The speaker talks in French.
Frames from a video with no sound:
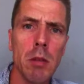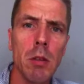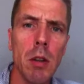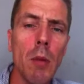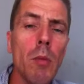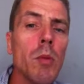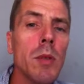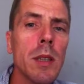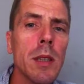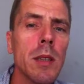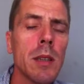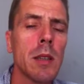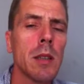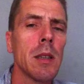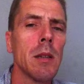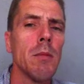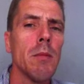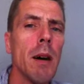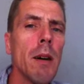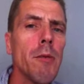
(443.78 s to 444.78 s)
comme si
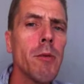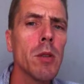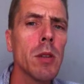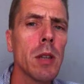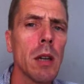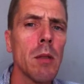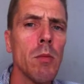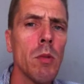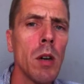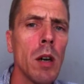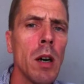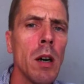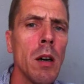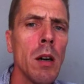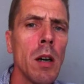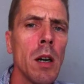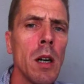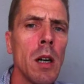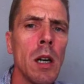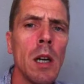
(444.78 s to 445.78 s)
c'était ma faute à
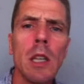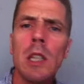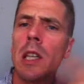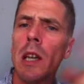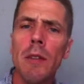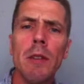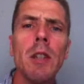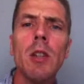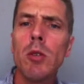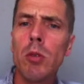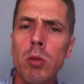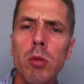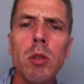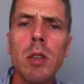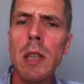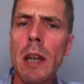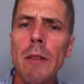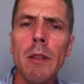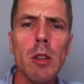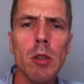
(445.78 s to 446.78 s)
moi, qui avait des
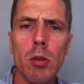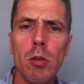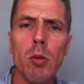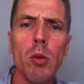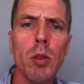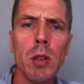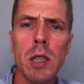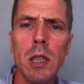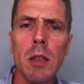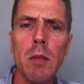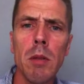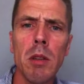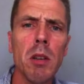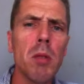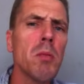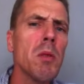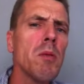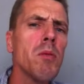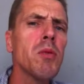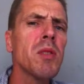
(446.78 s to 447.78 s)
soucis avec ce dossier. Parce
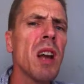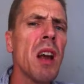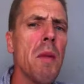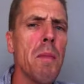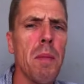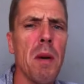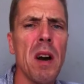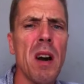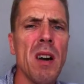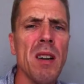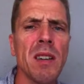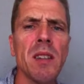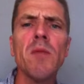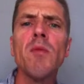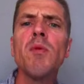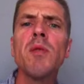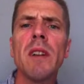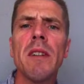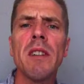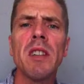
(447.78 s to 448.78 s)
que vous ne savez pas si
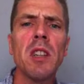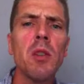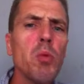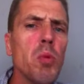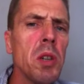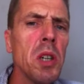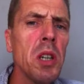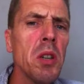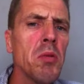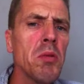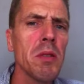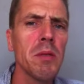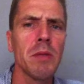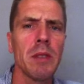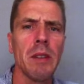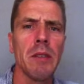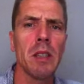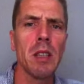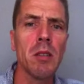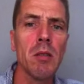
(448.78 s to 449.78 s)
vous avez dit oui ou si
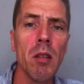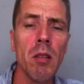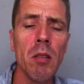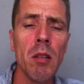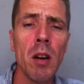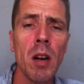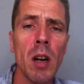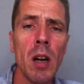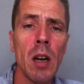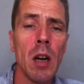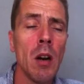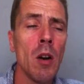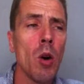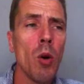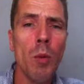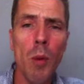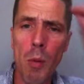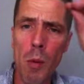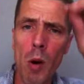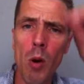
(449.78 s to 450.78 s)
vous avez dit non.
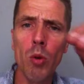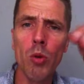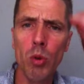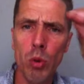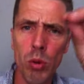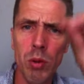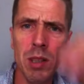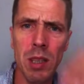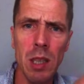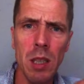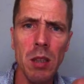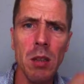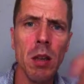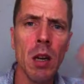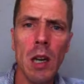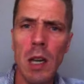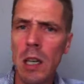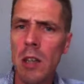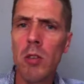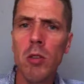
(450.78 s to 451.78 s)
Au moment où tu signes
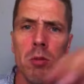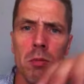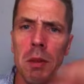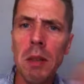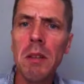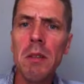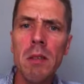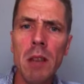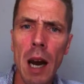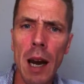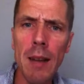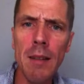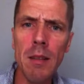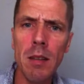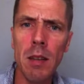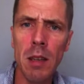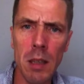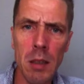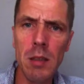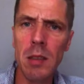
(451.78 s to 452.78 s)
et tu mets une
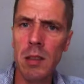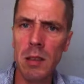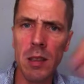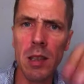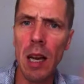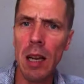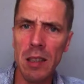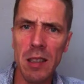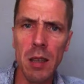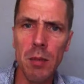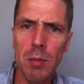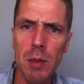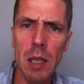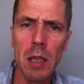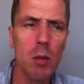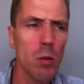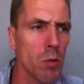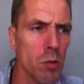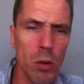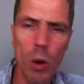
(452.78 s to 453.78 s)
date, et c'est
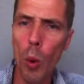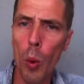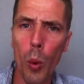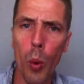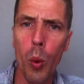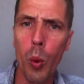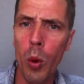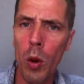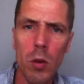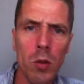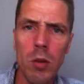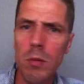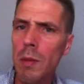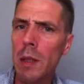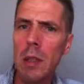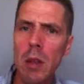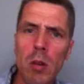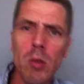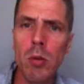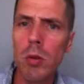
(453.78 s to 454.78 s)
accepté, donc tu le
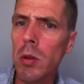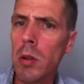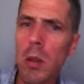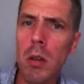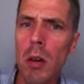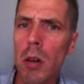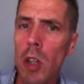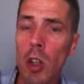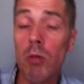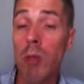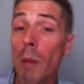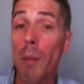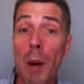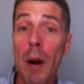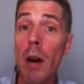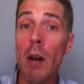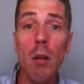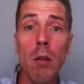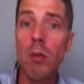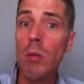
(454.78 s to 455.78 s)
mets dans le truc, je vois
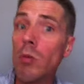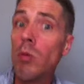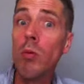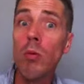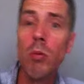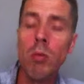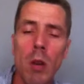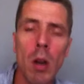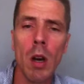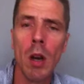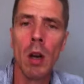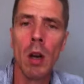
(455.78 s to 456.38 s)
pas où